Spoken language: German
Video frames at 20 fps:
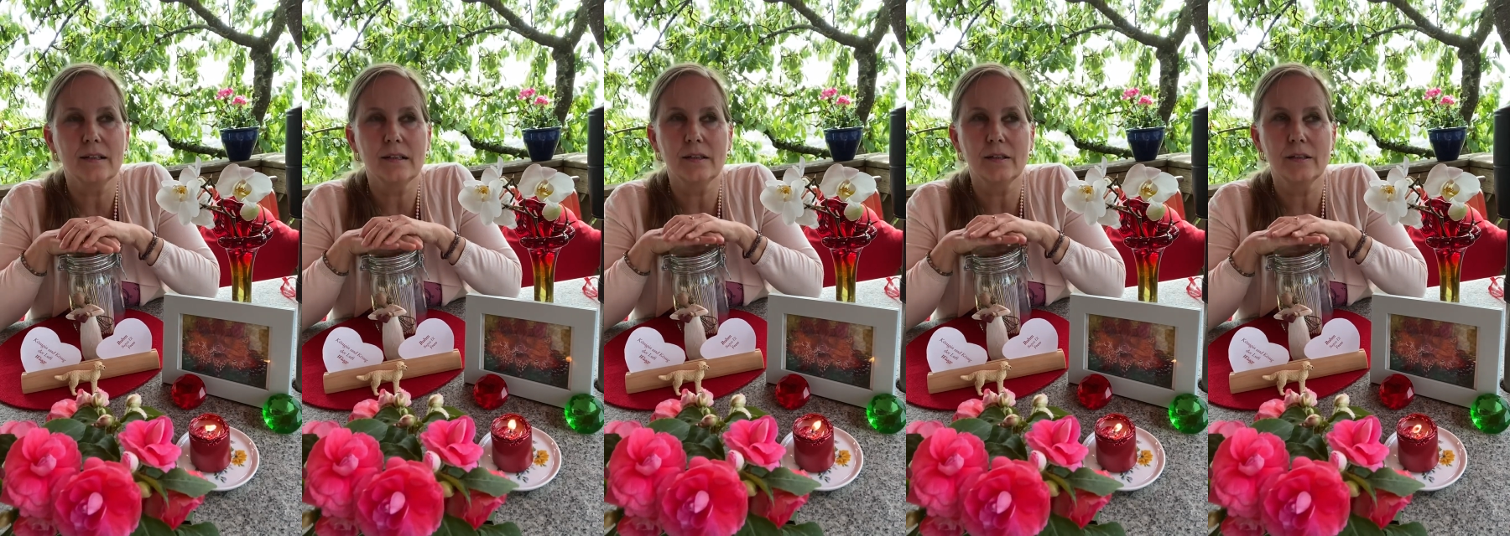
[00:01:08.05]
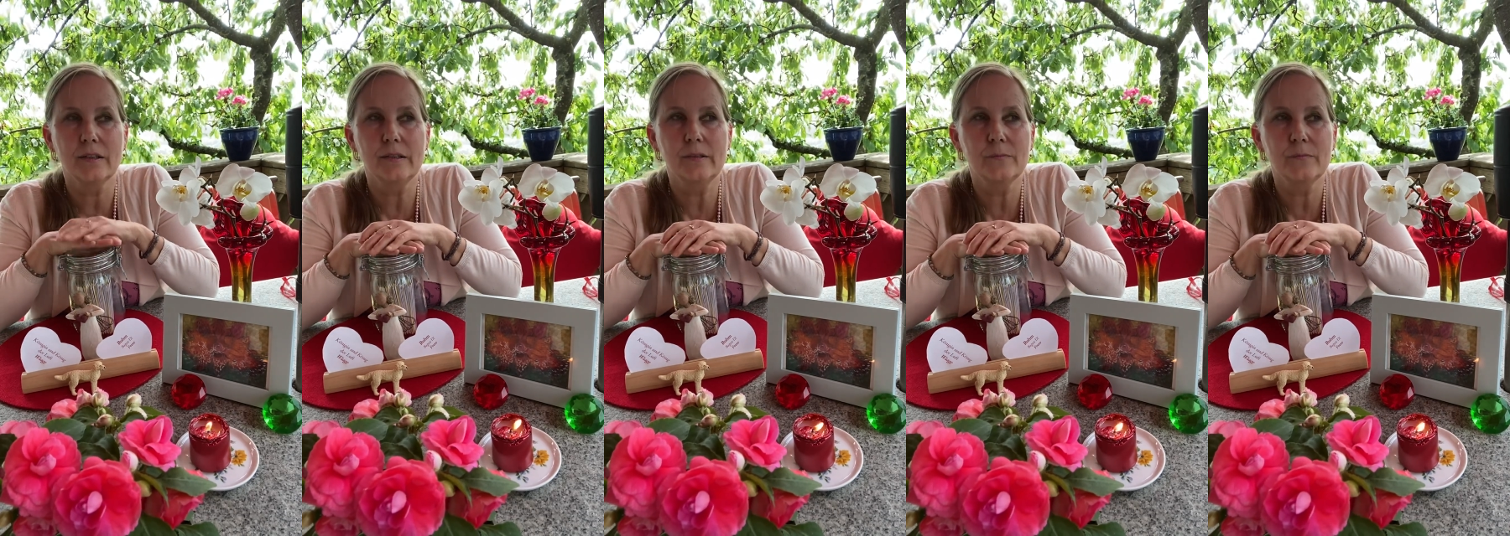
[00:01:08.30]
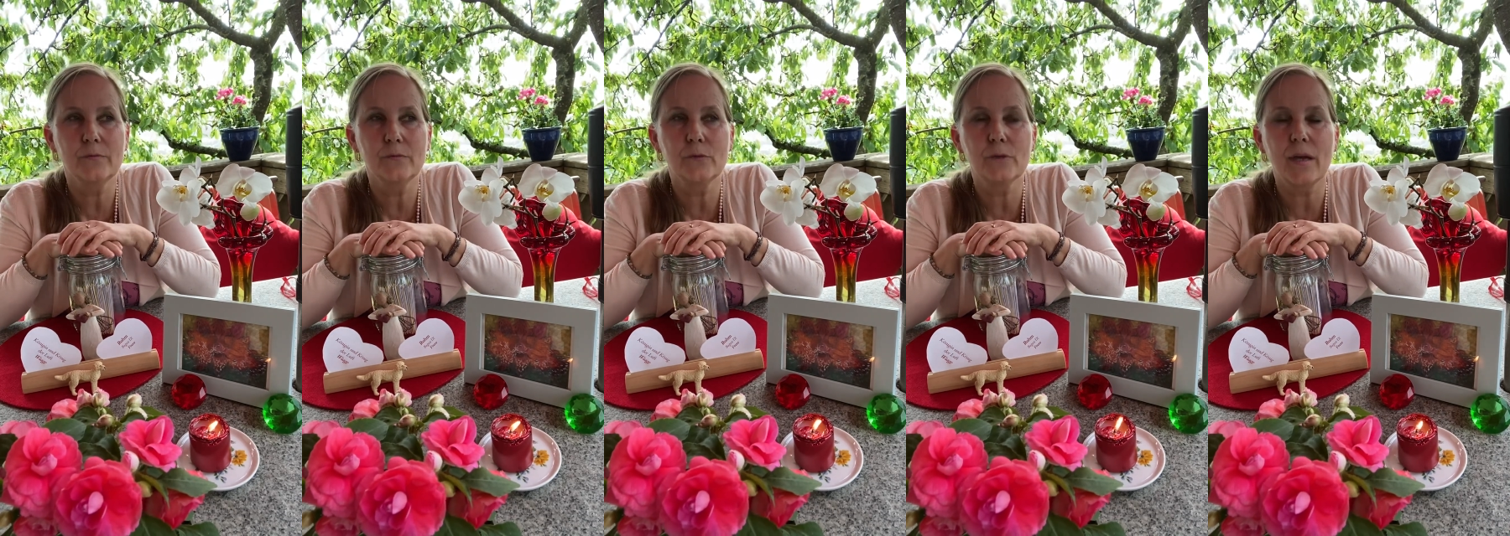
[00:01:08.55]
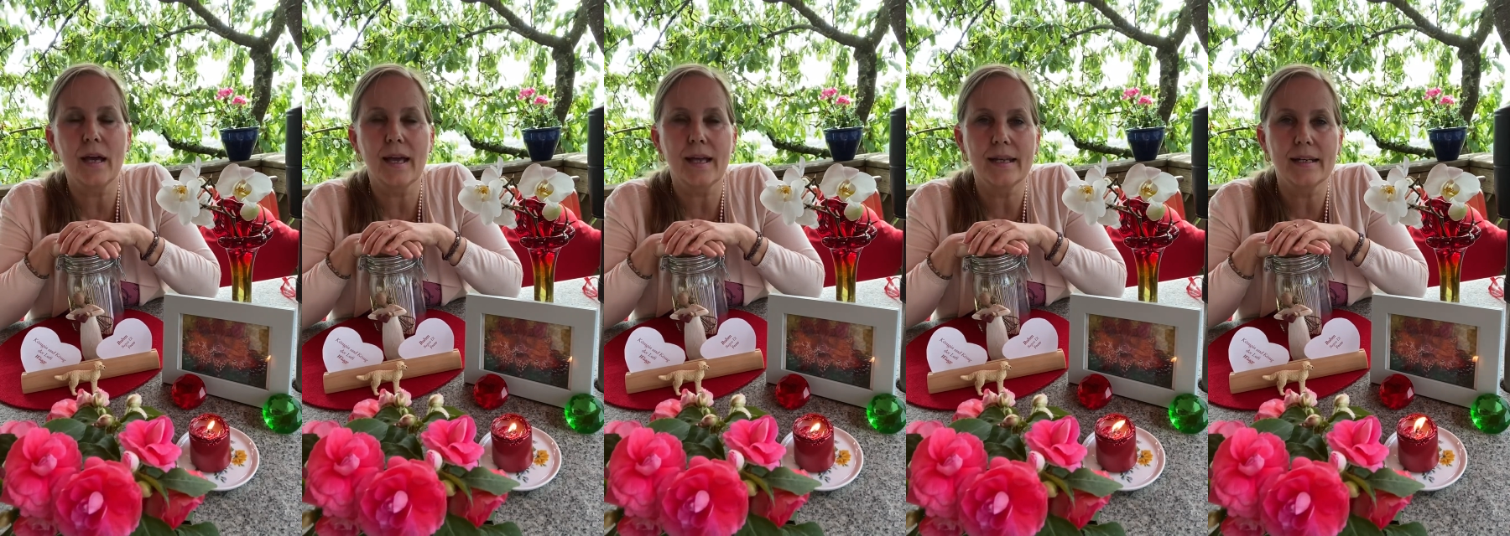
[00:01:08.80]
ähm,
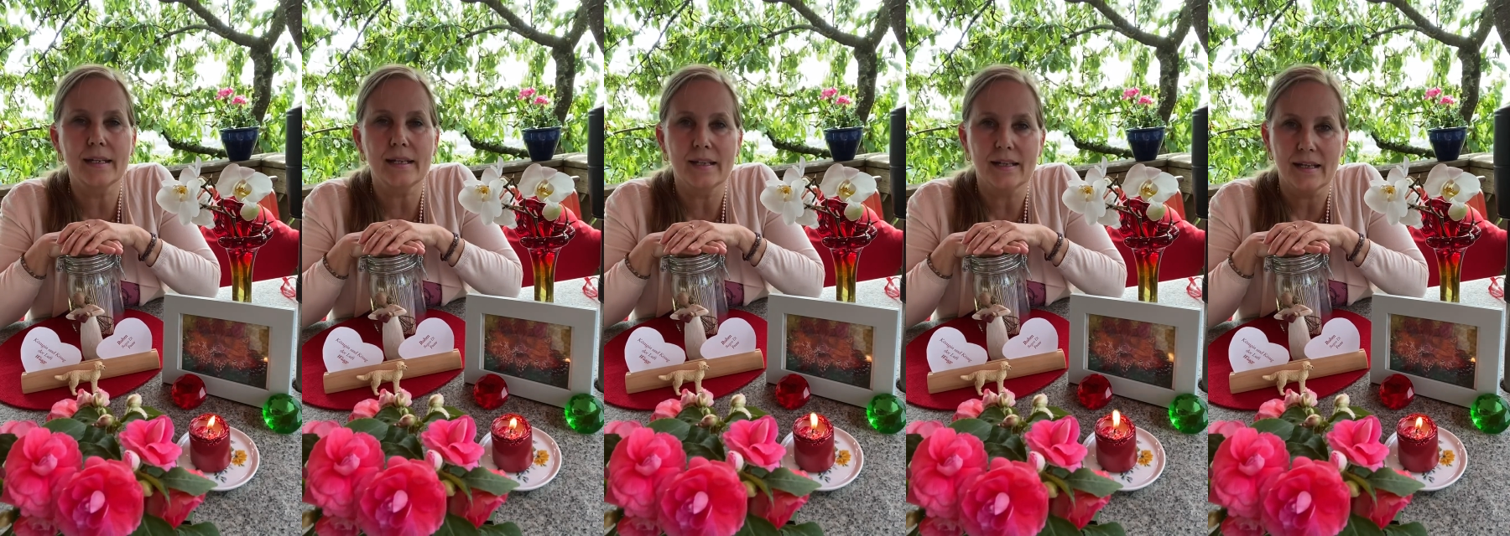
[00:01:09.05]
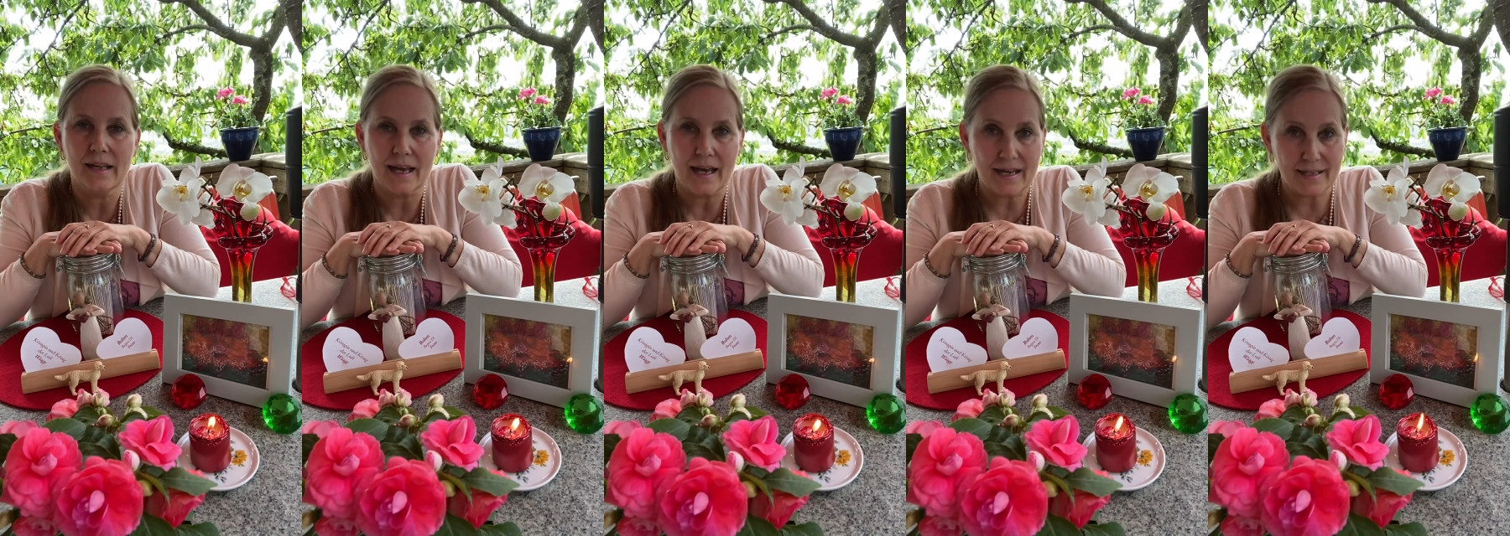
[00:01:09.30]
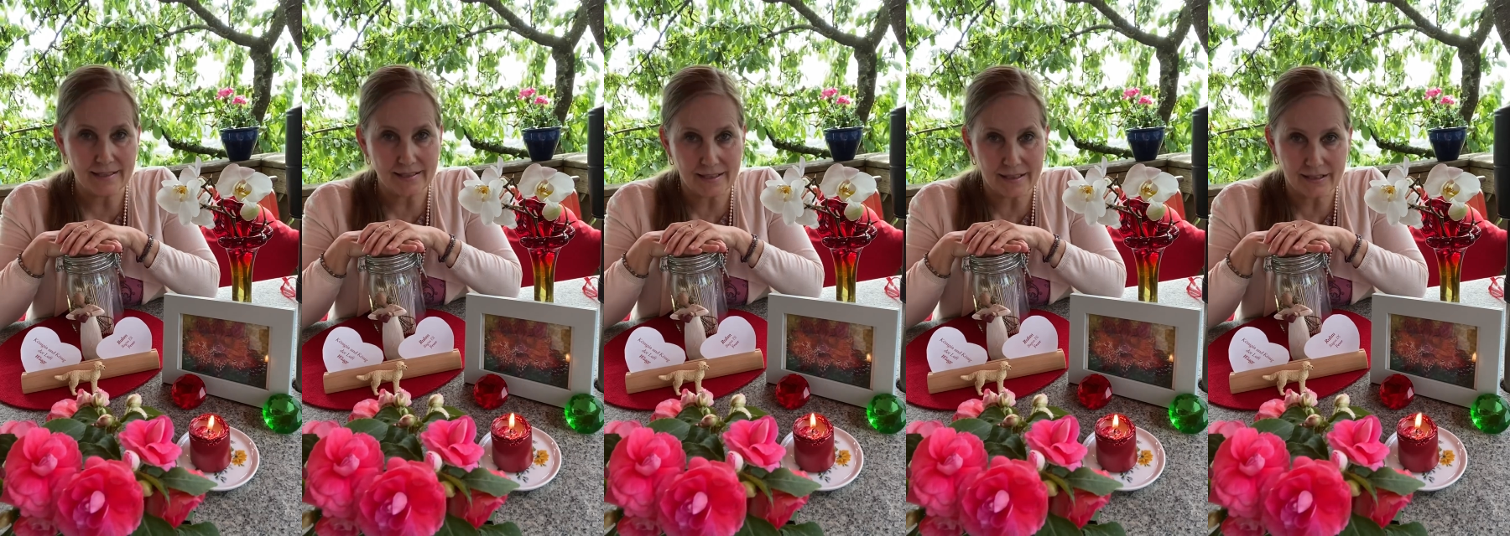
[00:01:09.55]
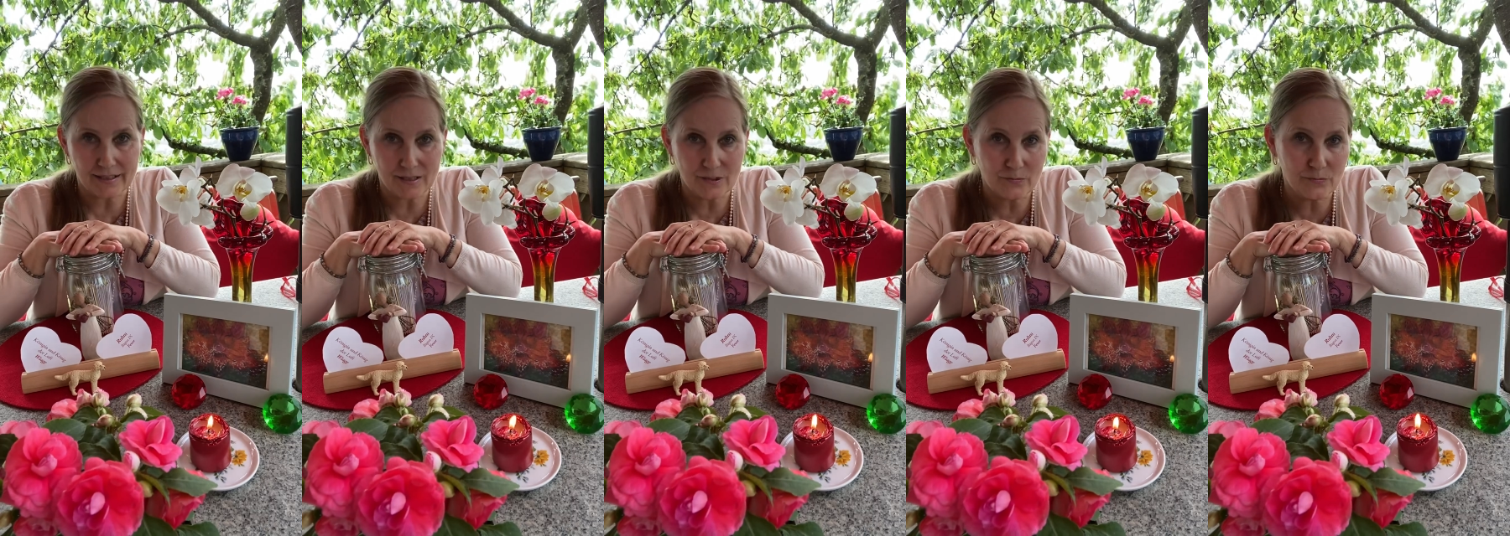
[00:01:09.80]
für eine einjährige